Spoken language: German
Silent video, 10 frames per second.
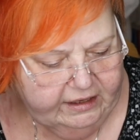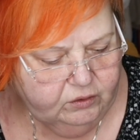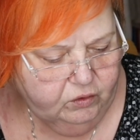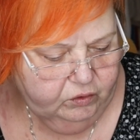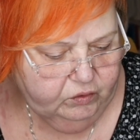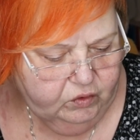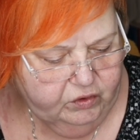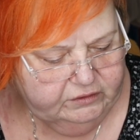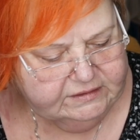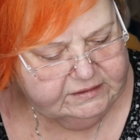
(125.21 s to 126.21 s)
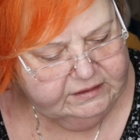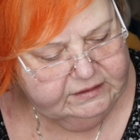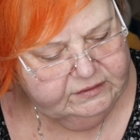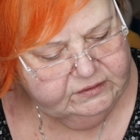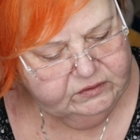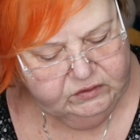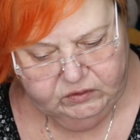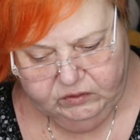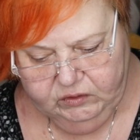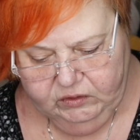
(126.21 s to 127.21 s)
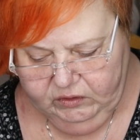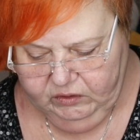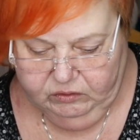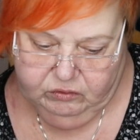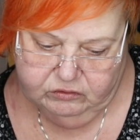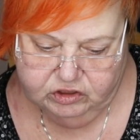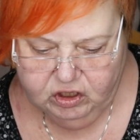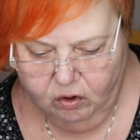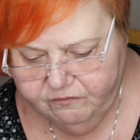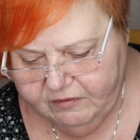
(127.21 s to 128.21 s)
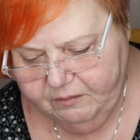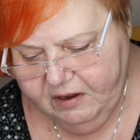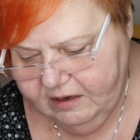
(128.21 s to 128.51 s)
1,19 Euro. Und schauen wir